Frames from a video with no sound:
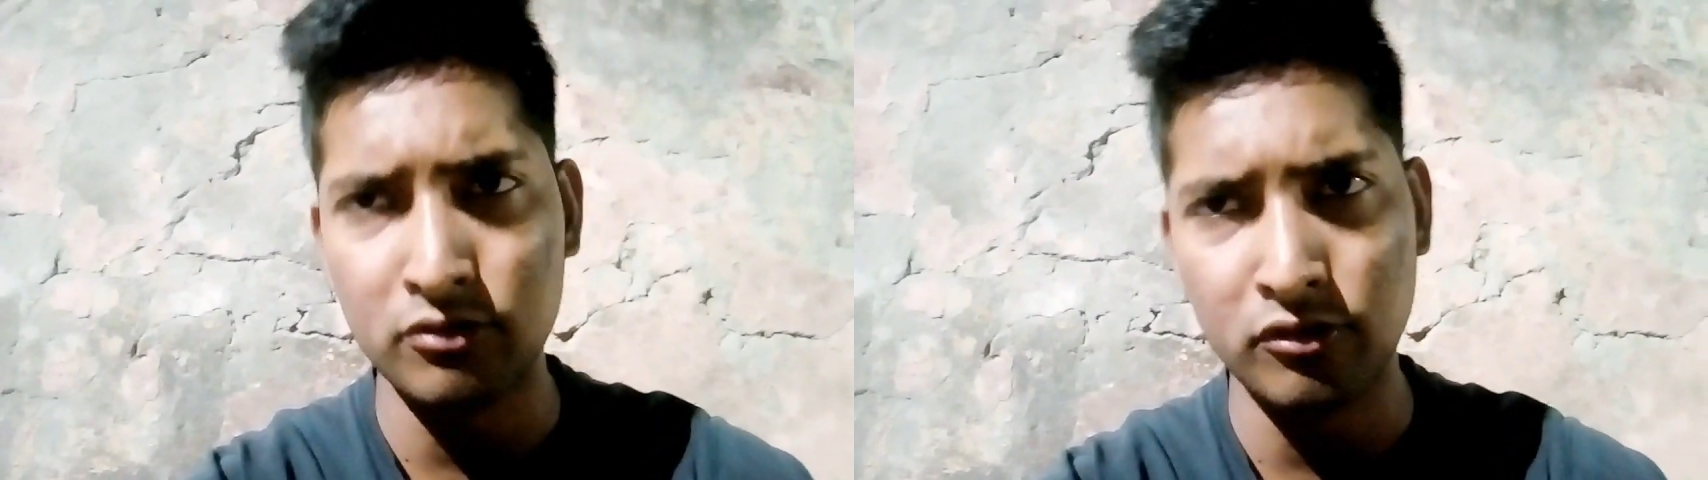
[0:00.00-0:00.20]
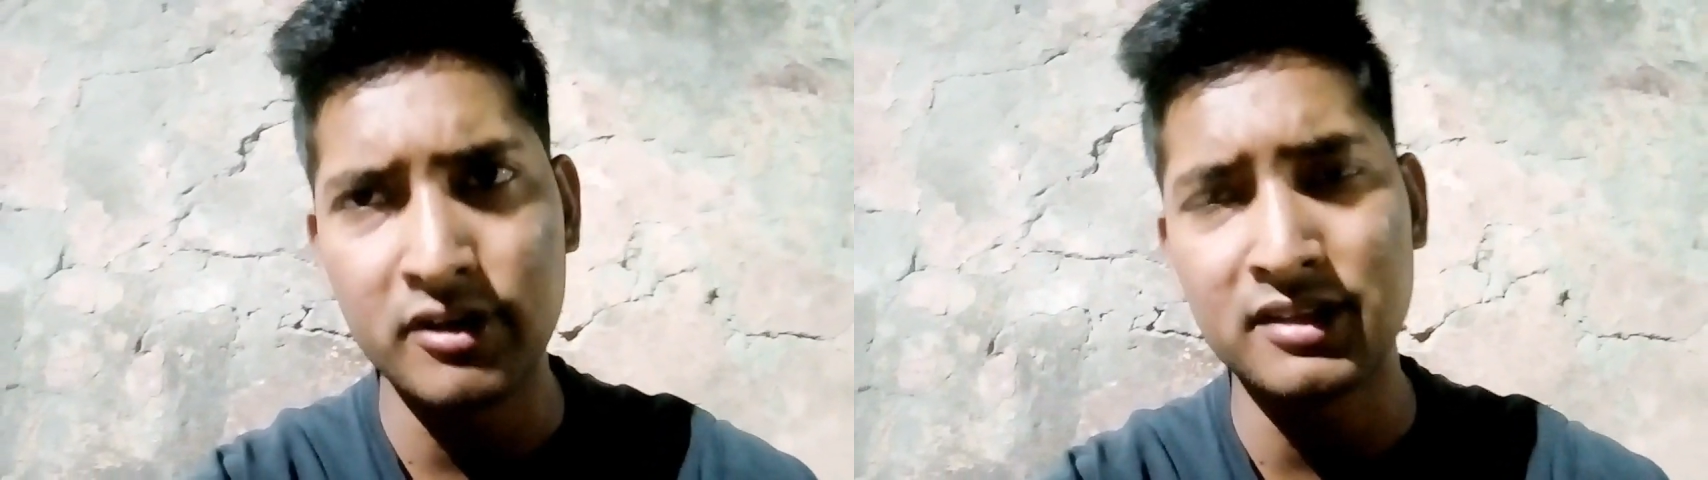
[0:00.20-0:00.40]

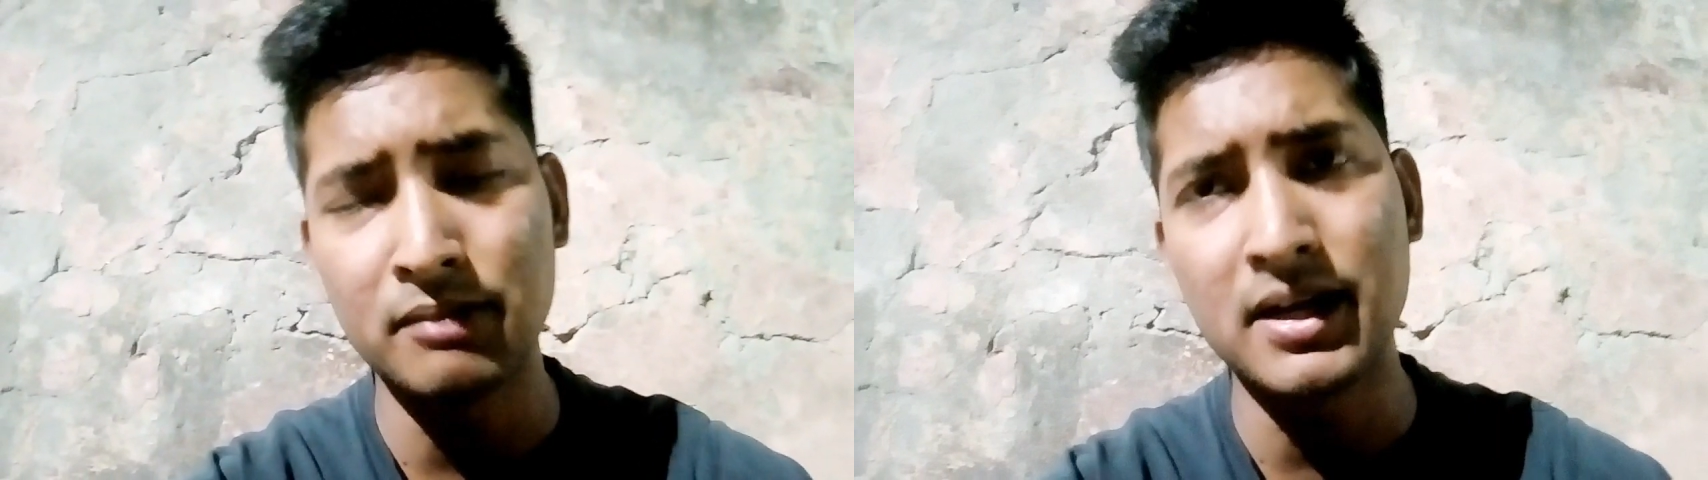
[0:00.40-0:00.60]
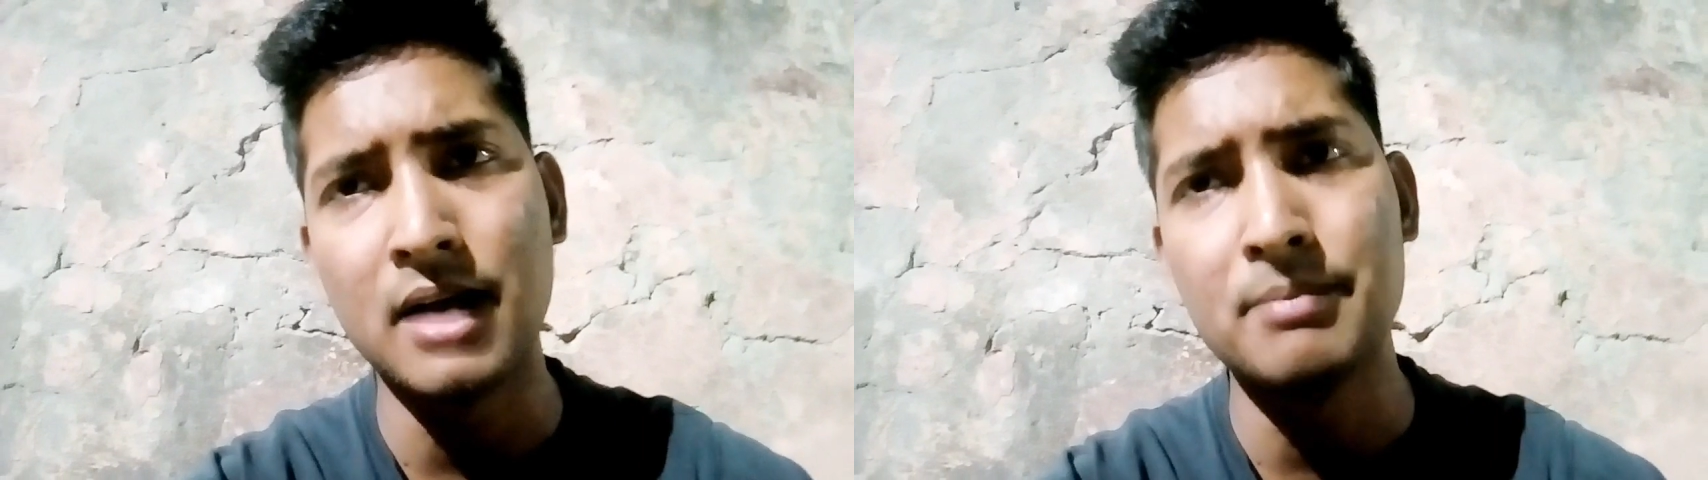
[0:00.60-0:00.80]
वो
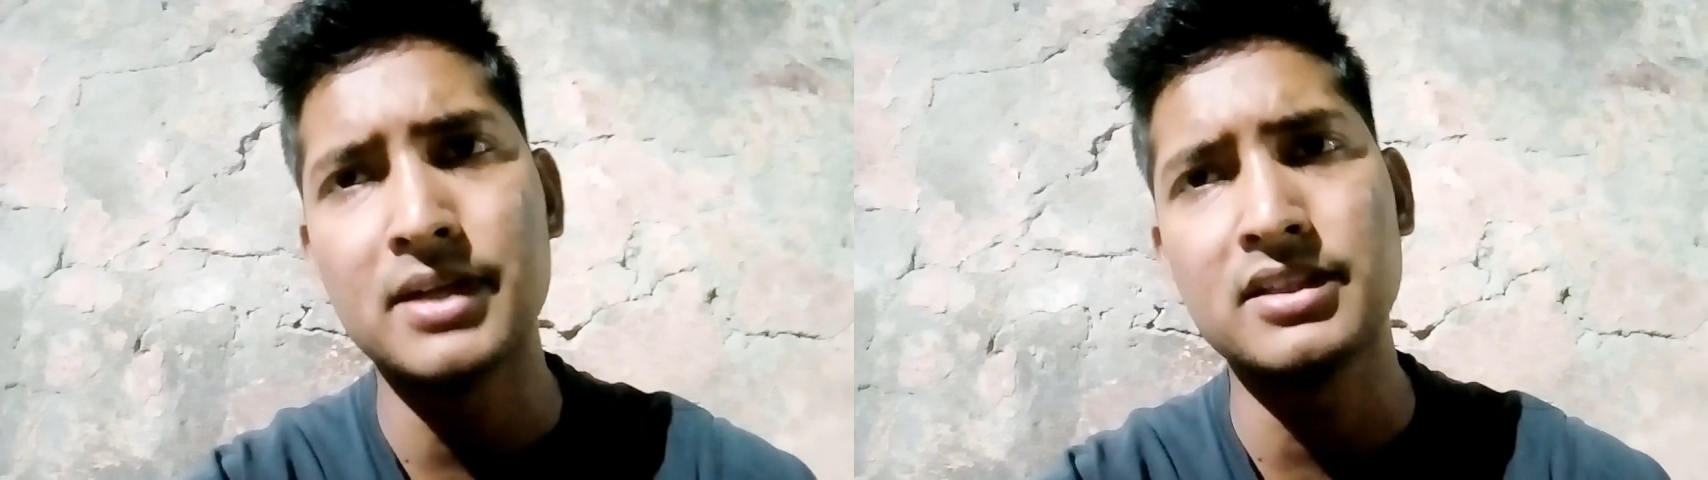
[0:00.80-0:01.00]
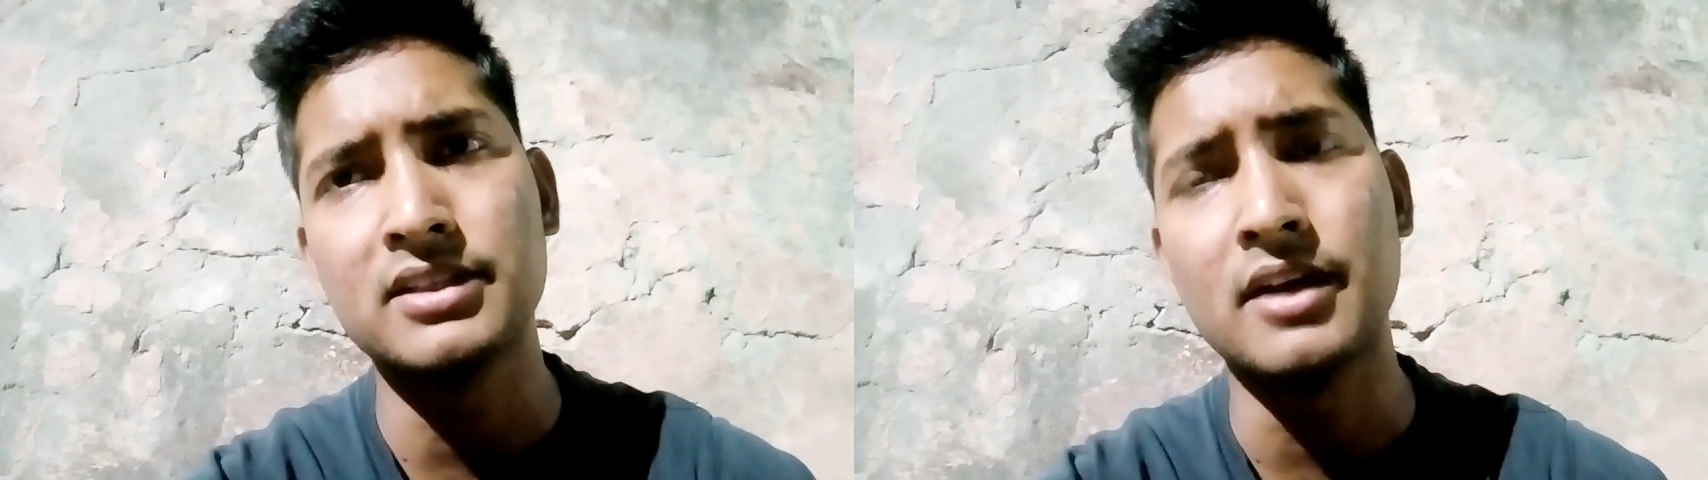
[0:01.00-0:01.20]
वेसल पर काम
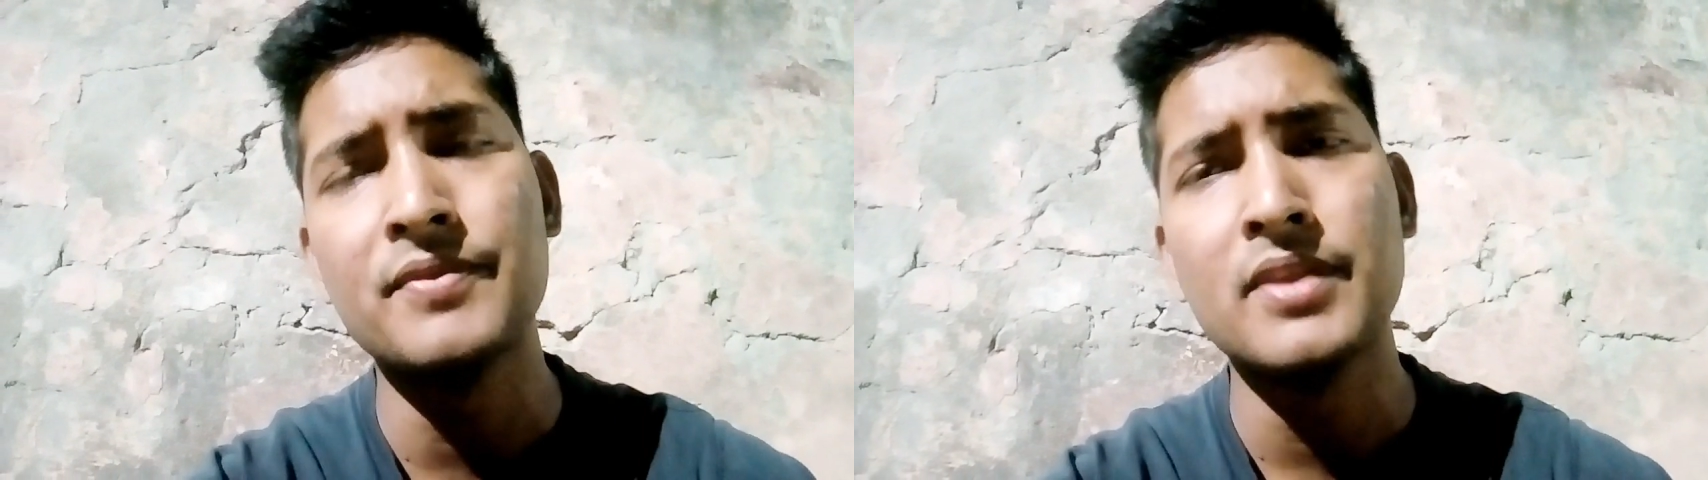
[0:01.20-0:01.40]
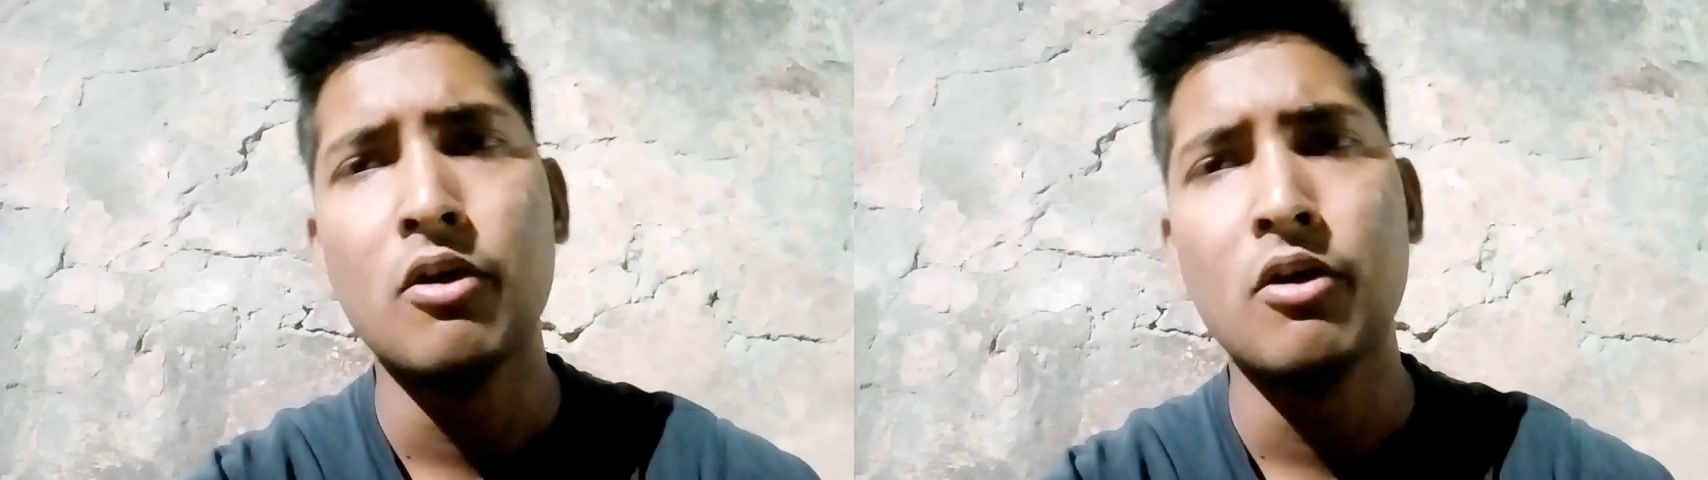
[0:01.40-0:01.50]
करता था